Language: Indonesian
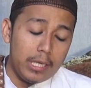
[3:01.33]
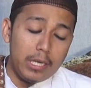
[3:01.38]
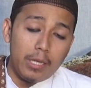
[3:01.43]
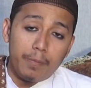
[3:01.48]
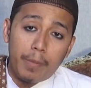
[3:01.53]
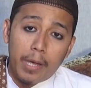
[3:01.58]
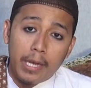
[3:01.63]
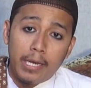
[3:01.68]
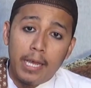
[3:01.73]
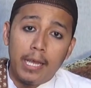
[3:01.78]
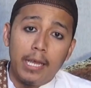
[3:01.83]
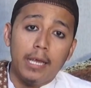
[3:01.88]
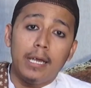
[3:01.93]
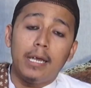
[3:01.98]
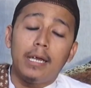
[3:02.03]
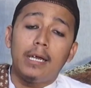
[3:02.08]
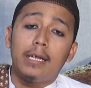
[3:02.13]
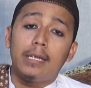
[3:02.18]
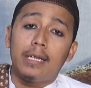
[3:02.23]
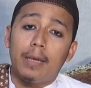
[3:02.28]
daripada
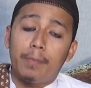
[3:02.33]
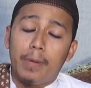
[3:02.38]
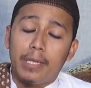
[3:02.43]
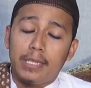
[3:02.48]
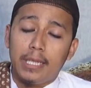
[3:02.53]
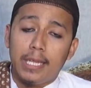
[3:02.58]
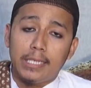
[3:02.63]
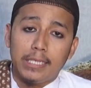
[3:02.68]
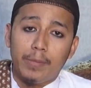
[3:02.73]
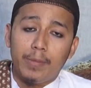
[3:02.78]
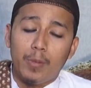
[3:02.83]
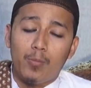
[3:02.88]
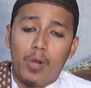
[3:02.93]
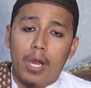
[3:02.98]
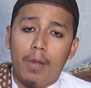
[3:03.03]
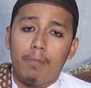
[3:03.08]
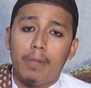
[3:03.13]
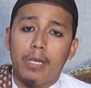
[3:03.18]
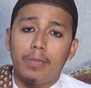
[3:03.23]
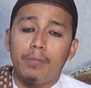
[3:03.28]
napak tilas Nabi
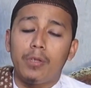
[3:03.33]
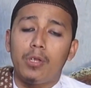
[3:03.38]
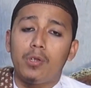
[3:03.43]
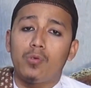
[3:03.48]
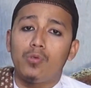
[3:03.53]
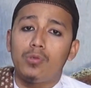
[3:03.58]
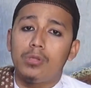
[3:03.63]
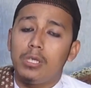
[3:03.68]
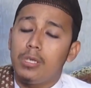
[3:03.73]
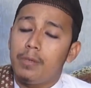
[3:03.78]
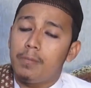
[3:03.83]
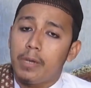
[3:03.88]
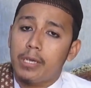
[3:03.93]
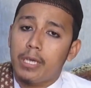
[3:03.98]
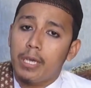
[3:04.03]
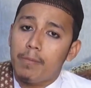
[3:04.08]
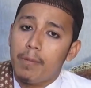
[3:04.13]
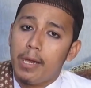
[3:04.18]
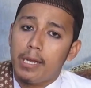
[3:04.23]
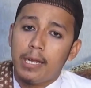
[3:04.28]
Muhammad, mengikuti
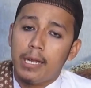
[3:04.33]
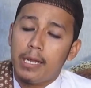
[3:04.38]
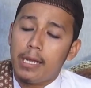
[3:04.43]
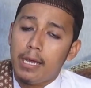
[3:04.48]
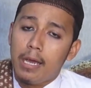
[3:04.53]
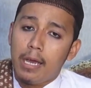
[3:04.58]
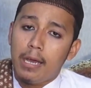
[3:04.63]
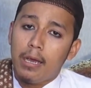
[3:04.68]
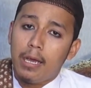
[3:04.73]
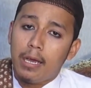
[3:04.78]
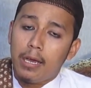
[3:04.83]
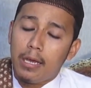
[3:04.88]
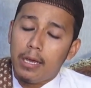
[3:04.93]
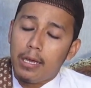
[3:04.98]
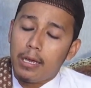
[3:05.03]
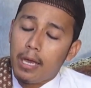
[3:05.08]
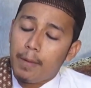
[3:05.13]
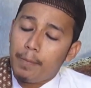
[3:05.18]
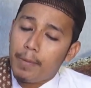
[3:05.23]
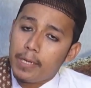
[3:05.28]
bagaimana
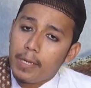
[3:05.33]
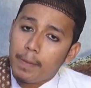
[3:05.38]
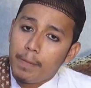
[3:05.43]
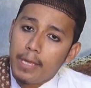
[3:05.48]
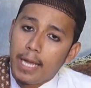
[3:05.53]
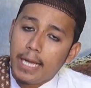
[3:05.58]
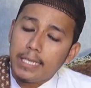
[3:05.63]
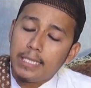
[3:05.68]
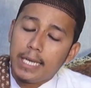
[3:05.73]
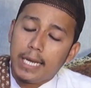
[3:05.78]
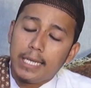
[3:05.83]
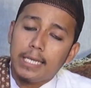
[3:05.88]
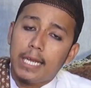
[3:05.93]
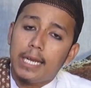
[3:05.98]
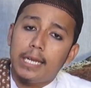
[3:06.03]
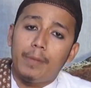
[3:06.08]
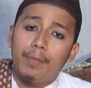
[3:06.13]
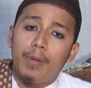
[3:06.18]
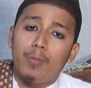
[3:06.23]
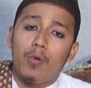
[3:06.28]
uh, apa namanya
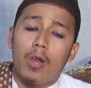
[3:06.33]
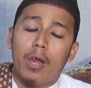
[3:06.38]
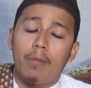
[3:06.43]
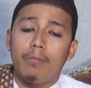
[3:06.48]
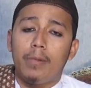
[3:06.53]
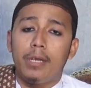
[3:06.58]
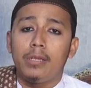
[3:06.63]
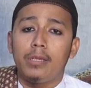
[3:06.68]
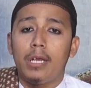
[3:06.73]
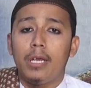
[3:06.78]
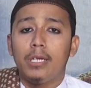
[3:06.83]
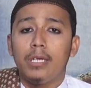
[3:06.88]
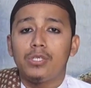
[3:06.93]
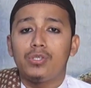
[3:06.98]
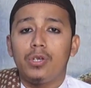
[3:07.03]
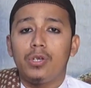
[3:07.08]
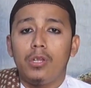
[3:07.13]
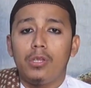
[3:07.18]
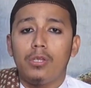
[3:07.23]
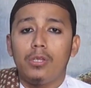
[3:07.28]
ajaran-ajaran Nabi Muhammad
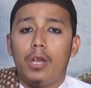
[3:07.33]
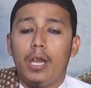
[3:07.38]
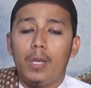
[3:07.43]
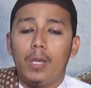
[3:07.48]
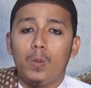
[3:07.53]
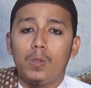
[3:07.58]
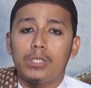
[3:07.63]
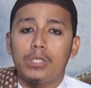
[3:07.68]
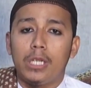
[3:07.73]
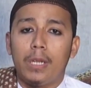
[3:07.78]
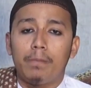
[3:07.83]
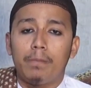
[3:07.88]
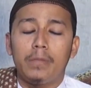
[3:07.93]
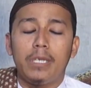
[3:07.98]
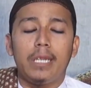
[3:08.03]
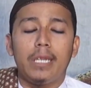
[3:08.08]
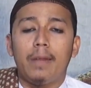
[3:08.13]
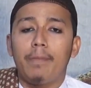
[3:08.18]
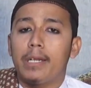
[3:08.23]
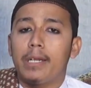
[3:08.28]
Shallallahu Alaihi Wasallam
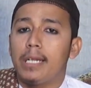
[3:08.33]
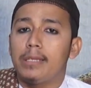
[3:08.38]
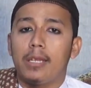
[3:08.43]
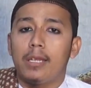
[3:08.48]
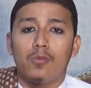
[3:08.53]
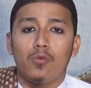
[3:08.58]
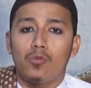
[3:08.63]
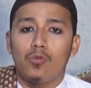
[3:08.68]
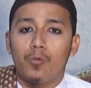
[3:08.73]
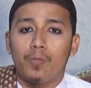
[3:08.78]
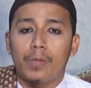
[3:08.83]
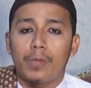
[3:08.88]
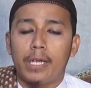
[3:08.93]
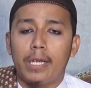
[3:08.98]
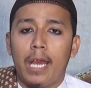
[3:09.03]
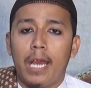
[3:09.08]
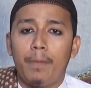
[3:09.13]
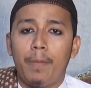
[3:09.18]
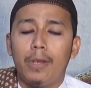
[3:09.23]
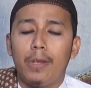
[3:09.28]
tidak bakal tertutup.
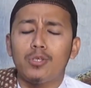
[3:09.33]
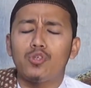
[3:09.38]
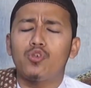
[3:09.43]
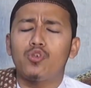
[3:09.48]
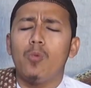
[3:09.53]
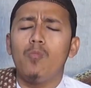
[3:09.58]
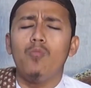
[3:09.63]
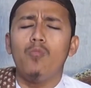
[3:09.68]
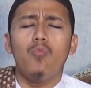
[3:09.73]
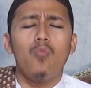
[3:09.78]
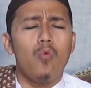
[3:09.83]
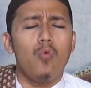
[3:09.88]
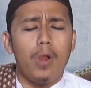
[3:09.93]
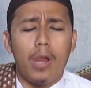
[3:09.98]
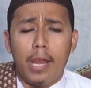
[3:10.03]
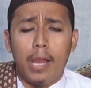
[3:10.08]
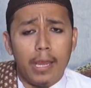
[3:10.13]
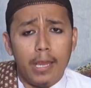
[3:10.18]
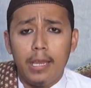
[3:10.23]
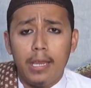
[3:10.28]
Kenapa?
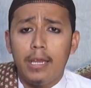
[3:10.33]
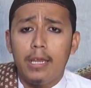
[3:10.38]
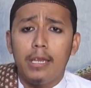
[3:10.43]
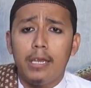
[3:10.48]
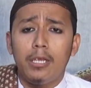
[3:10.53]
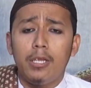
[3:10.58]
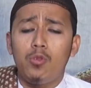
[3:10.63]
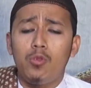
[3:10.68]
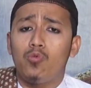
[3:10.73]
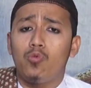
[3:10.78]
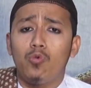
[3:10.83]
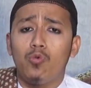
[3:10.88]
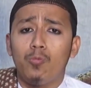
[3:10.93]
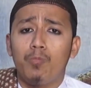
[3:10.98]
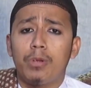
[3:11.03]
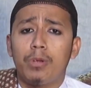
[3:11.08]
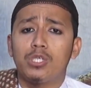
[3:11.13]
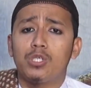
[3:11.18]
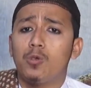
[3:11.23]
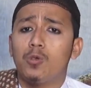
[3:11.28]
Semua itu
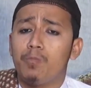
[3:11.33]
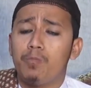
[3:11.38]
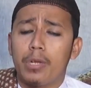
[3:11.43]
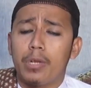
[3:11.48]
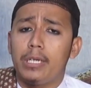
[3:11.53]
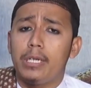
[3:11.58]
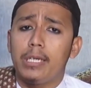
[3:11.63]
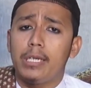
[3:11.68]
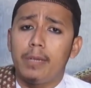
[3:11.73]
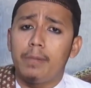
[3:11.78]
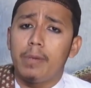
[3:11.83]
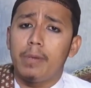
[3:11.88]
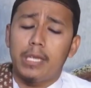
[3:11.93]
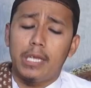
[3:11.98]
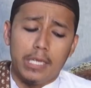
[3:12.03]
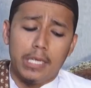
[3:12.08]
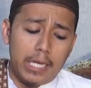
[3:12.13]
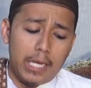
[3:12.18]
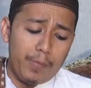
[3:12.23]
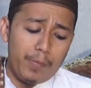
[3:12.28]
bersumber dengan
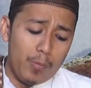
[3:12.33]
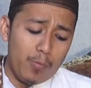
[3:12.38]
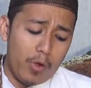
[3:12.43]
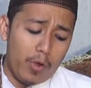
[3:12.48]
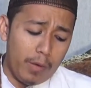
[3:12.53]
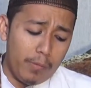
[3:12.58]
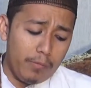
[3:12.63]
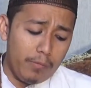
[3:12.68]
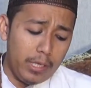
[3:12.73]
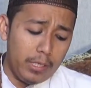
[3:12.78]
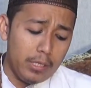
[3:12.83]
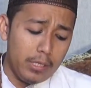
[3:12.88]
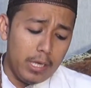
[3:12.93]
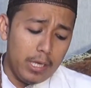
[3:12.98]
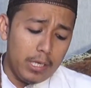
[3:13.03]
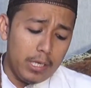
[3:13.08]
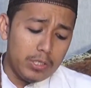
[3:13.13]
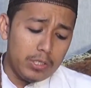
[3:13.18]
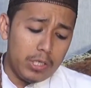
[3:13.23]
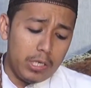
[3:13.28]
baginda Nabi Muhammad
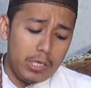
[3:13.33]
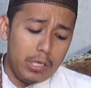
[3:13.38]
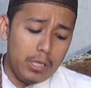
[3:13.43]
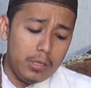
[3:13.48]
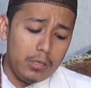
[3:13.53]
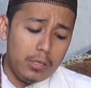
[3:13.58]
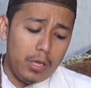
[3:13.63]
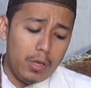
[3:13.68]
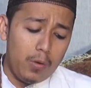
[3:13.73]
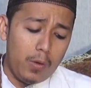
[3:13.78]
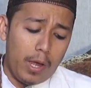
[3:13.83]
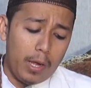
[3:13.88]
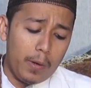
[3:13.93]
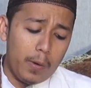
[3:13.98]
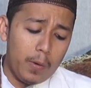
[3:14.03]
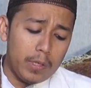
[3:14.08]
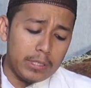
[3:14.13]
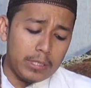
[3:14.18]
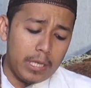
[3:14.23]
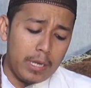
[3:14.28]
Shallallahu
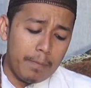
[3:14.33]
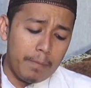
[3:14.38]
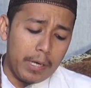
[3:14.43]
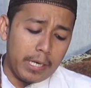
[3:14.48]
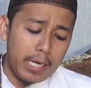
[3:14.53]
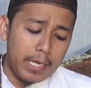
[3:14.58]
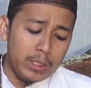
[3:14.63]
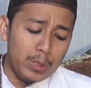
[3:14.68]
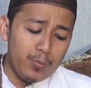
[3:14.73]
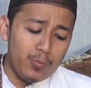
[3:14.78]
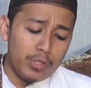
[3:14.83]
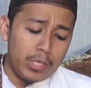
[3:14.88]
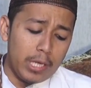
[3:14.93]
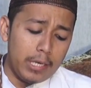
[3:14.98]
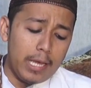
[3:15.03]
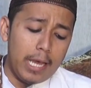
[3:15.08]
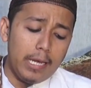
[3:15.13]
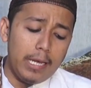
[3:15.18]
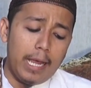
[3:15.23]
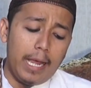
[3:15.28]
Alaihi Wasallam. Bahkan
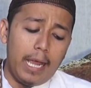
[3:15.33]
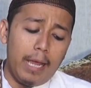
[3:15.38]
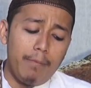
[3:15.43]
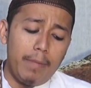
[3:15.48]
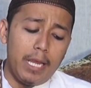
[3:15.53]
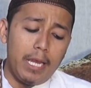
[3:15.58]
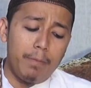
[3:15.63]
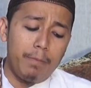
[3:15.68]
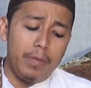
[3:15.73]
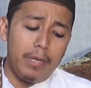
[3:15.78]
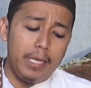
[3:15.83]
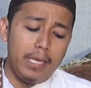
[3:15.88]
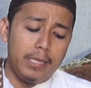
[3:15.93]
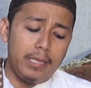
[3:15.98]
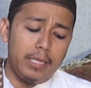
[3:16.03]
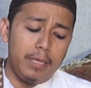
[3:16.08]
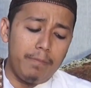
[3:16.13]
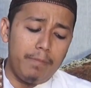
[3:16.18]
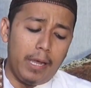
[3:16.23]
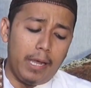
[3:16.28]
disebutkan al amal bil
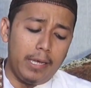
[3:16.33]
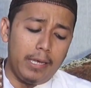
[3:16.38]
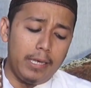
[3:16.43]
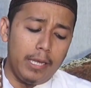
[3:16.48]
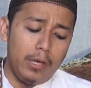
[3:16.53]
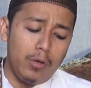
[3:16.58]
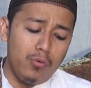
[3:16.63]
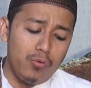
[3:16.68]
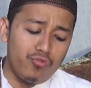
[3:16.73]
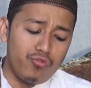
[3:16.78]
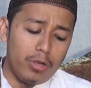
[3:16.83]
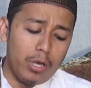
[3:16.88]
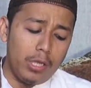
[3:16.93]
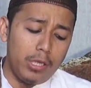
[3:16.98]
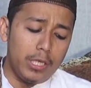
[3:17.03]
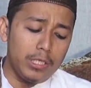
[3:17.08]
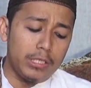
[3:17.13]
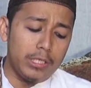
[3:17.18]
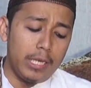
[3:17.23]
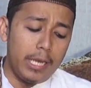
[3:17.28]
ittiba lahu
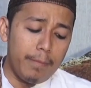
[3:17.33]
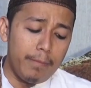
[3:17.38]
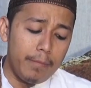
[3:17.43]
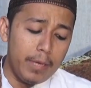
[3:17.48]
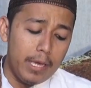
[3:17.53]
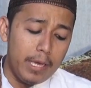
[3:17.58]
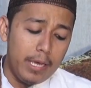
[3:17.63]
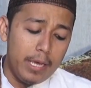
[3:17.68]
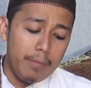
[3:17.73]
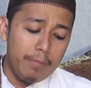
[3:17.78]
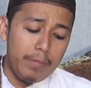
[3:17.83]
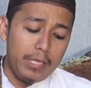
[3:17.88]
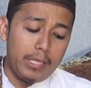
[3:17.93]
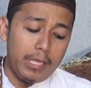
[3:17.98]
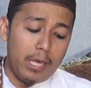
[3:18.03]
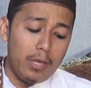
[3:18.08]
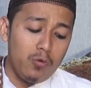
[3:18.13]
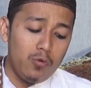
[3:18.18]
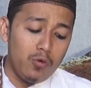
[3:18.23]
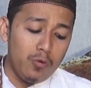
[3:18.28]
Shallallahu Alaihi Wasallam
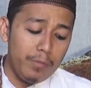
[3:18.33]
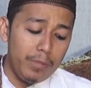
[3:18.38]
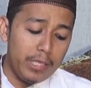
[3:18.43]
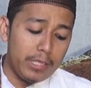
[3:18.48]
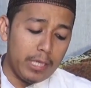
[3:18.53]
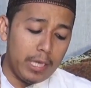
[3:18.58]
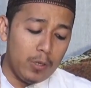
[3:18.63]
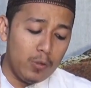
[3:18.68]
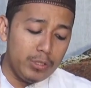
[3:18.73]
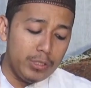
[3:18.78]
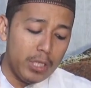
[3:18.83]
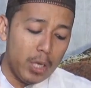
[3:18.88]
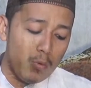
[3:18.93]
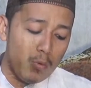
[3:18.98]
mithaluhu mithalul